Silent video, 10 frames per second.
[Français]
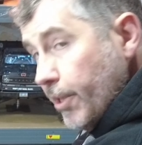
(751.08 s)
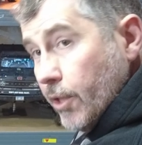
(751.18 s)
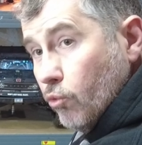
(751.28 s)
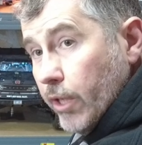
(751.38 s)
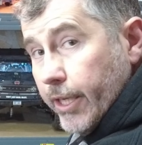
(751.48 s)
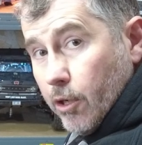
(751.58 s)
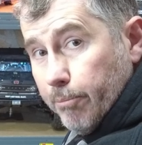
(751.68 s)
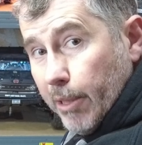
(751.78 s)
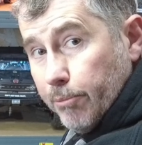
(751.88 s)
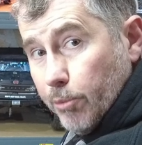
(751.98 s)
payer toutes les
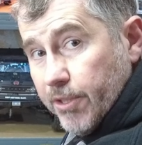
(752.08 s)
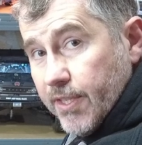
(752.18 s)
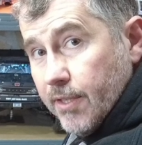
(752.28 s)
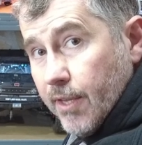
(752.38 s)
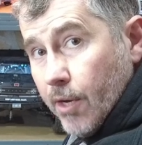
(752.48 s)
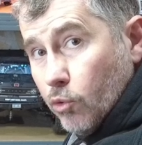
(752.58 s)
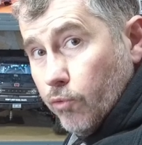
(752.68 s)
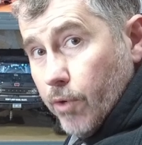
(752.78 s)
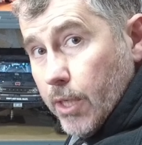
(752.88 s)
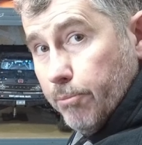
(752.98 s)
campagnes publicitaires où tu
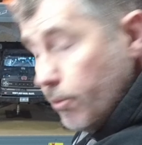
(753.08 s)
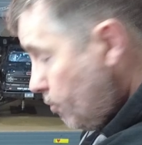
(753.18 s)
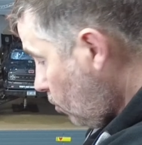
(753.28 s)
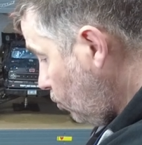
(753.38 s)
vois les pubs sur